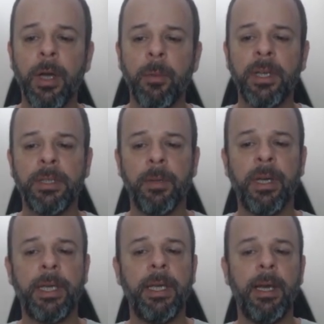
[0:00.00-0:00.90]
Por exemplo,
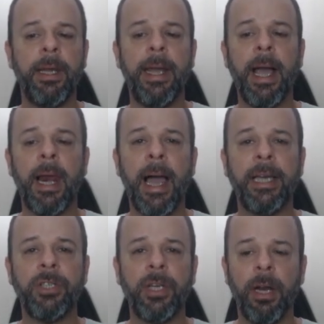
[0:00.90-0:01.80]
aqui, linear
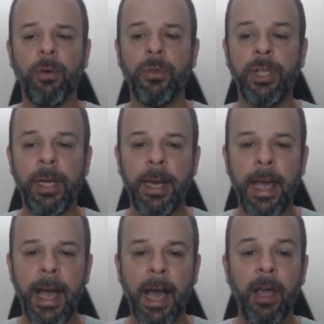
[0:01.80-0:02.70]
light, né? luz
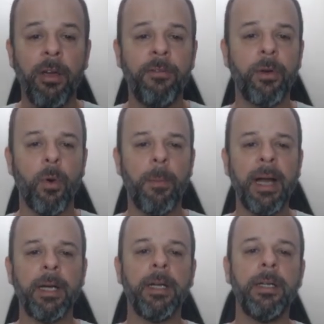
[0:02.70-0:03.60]
linear. Ficou
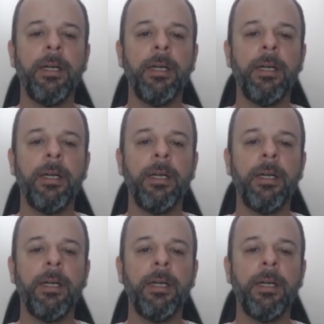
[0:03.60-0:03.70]
bacana